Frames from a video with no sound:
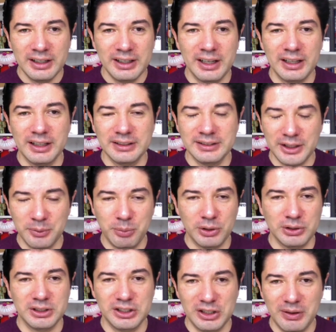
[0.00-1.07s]
que decir
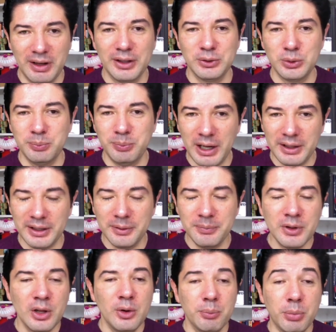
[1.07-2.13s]
positiva de su padre,
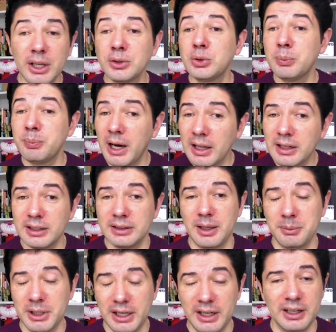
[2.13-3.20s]
porque su padre
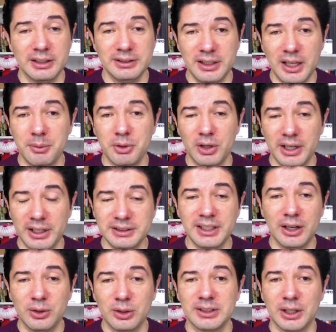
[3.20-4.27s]
también ejercía
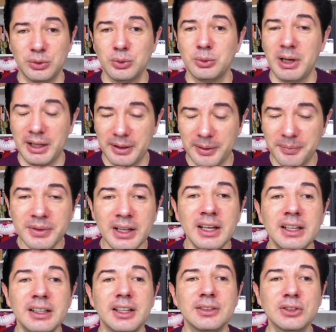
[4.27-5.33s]
violencia contra su madre.
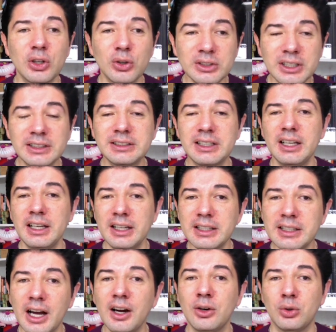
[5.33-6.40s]
Y entonces
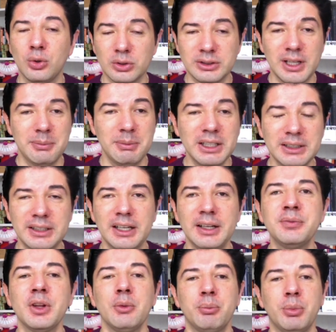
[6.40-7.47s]
ella,
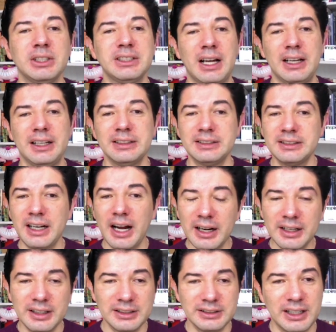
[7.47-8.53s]
justamente, pues al entrar
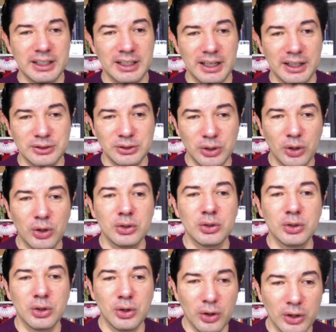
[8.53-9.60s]
en esta relación
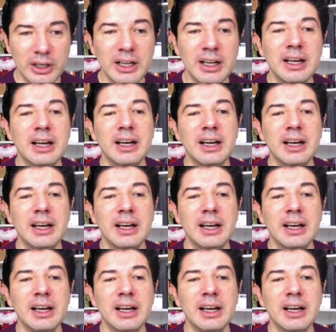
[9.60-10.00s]
con